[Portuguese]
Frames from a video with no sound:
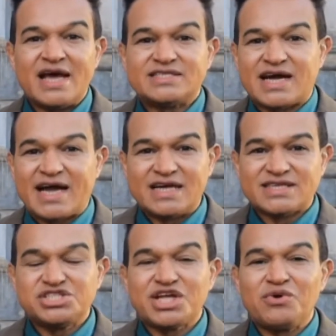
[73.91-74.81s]
Esta
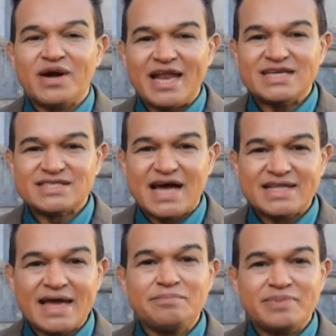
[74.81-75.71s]
casa está
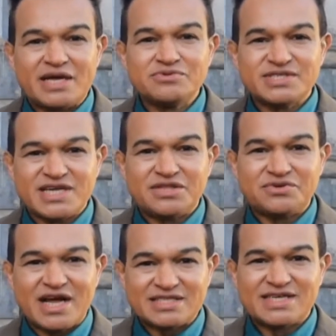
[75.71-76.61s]
localizada em pleno
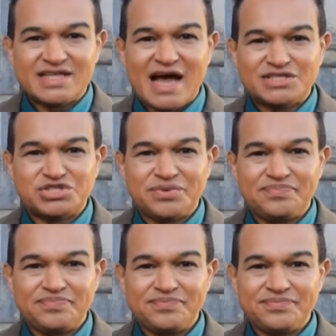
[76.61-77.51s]
centro da cidade.